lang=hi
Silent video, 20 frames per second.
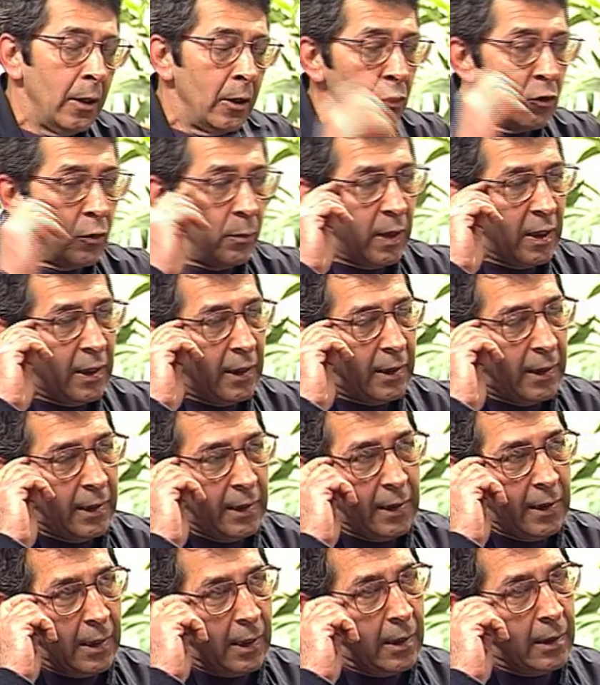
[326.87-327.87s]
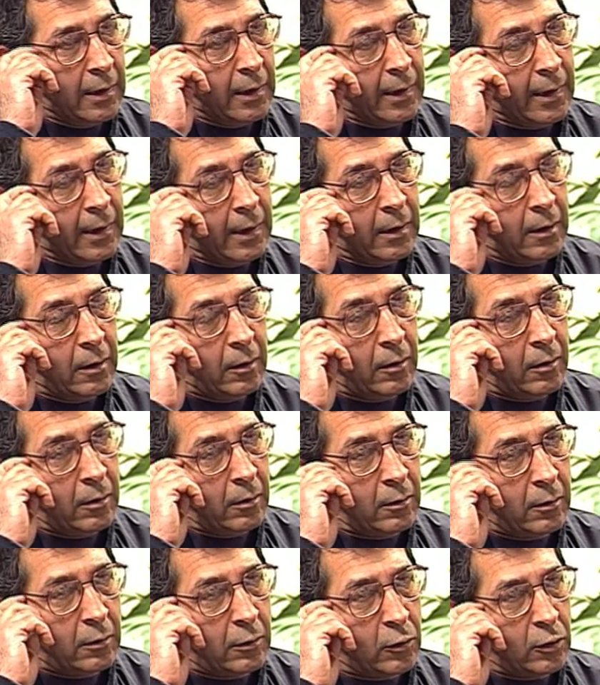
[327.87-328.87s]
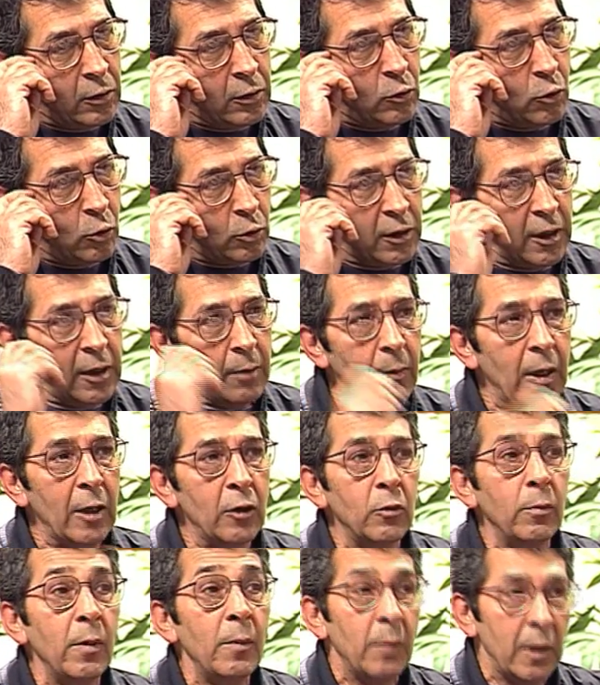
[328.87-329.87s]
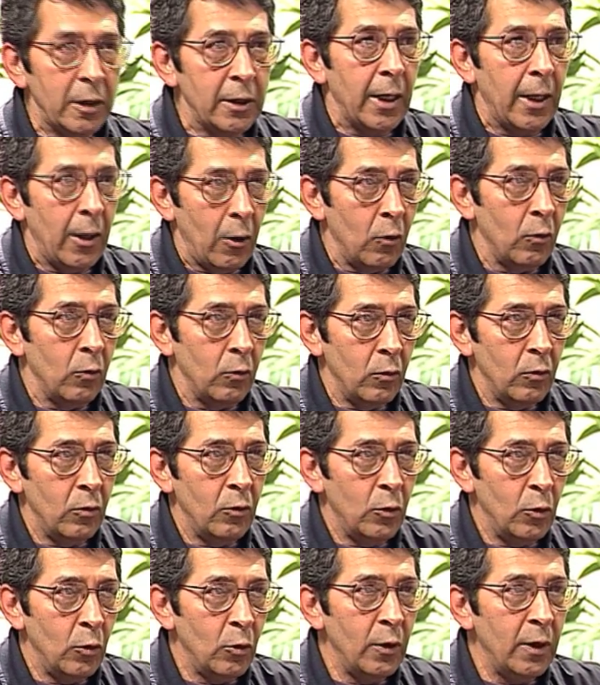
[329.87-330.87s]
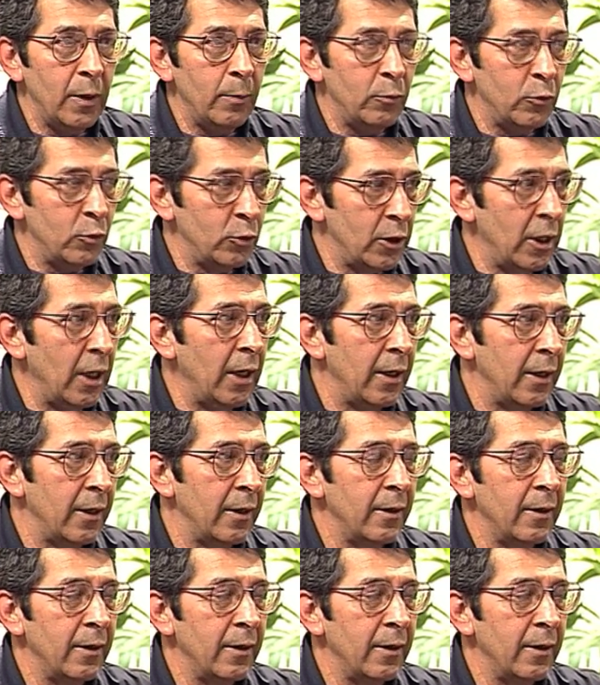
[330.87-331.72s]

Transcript: तो मैंने नहीं कहा लेकिन दो तीन बार तो मैं बच गया हूँ लोगों ने पूछा है